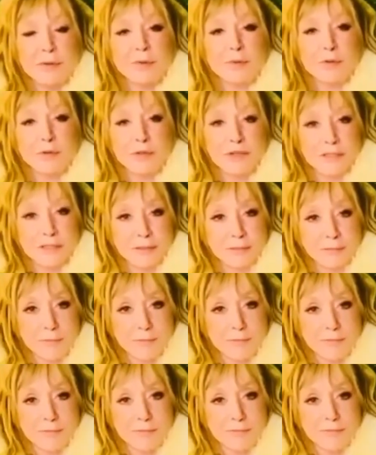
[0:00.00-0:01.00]
В этом
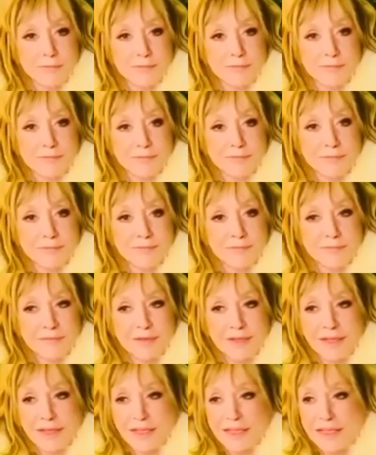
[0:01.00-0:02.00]
видео она
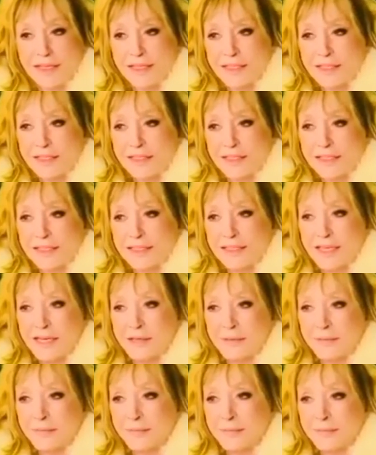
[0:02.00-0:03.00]
призналась, что
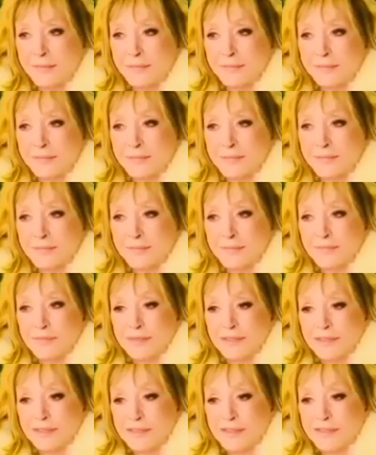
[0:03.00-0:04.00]
сейчас она
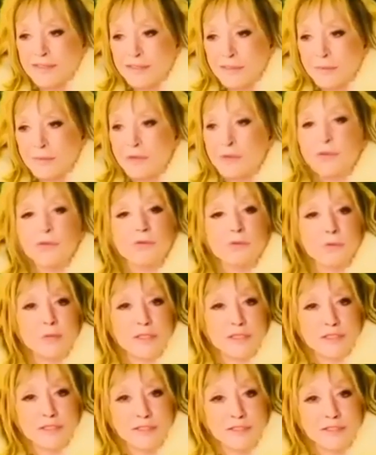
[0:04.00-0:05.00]
по-настоящему счастлива.
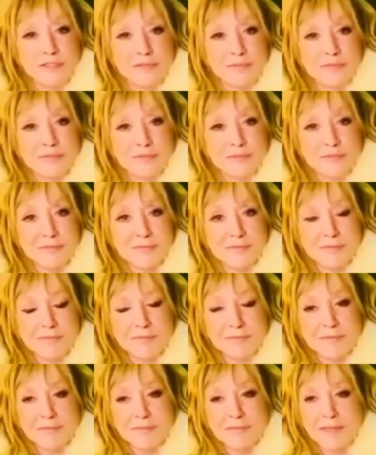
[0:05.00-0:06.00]
Она сказала, что
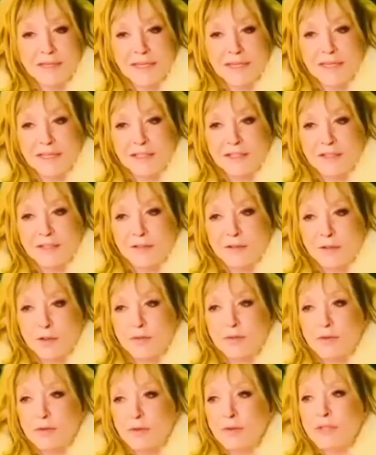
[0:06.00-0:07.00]
счастье – это в ее
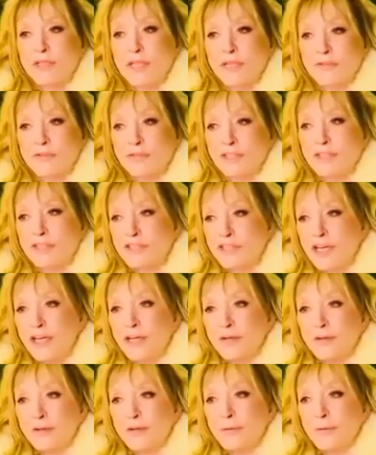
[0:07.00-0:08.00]
понимании то, что
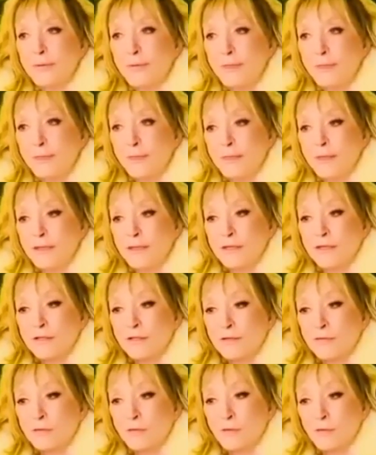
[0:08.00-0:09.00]
она сейчас
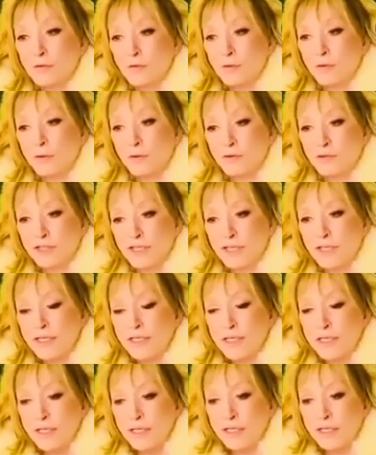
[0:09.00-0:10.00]
ощущает. Она
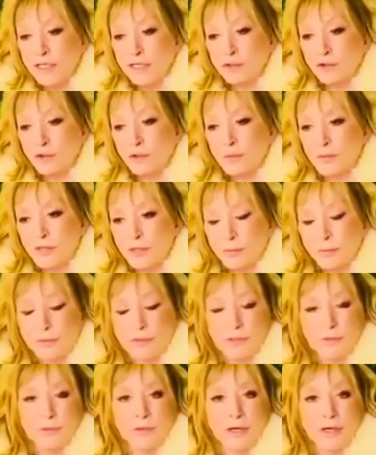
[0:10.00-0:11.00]
свободна, с семьей,
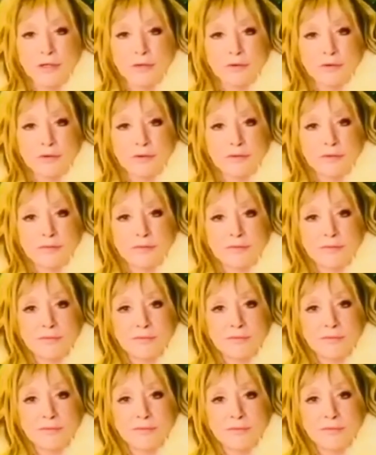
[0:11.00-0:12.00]
и она находится с
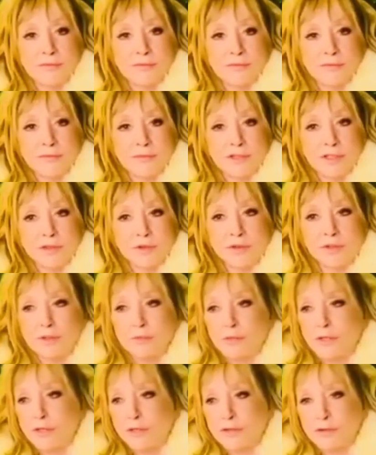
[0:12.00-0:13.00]
людьми, у
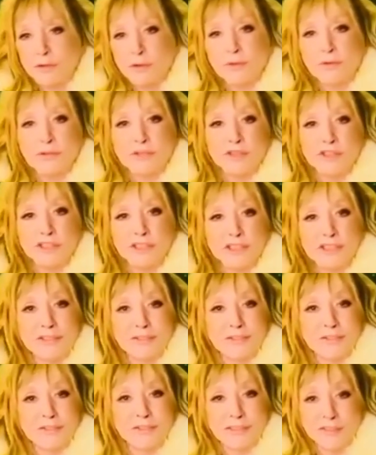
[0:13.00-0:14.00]
которых есть
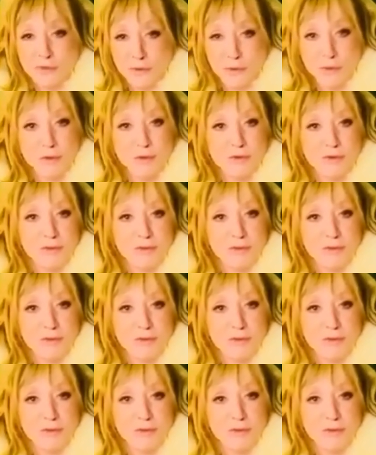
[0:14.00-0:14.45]
совесть, честь и